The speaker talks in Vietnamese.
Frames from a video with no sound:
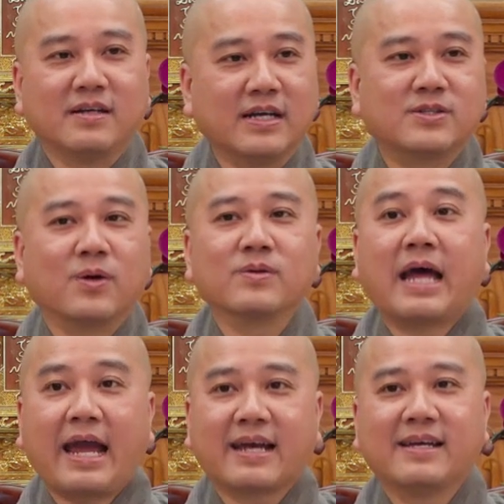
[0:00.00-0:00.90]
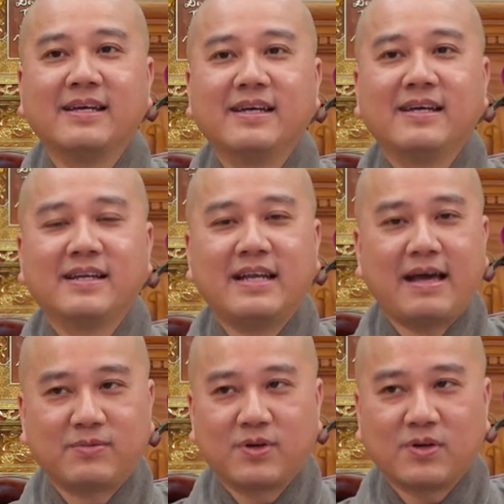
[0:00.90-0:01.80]
ghi sổ tang,
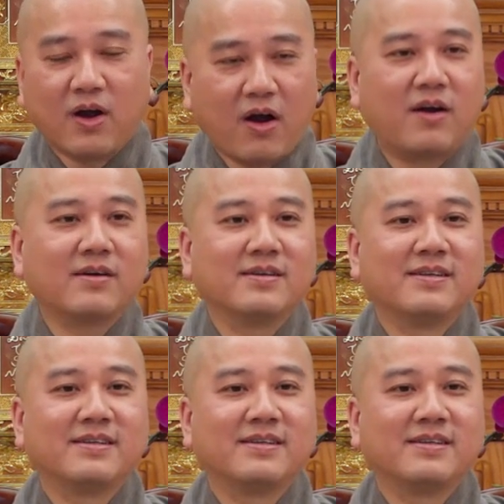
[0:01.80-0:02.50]
làm cho gọn.